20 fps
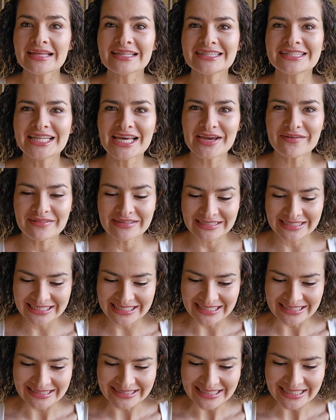Deben
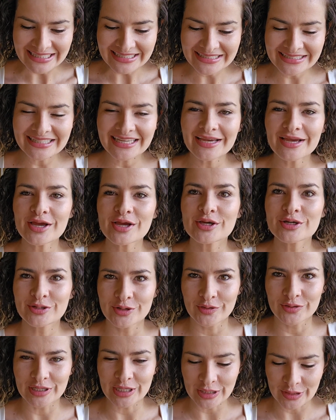sentirse
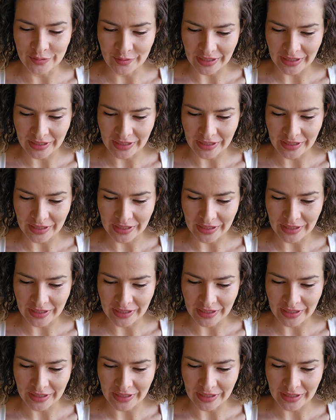con el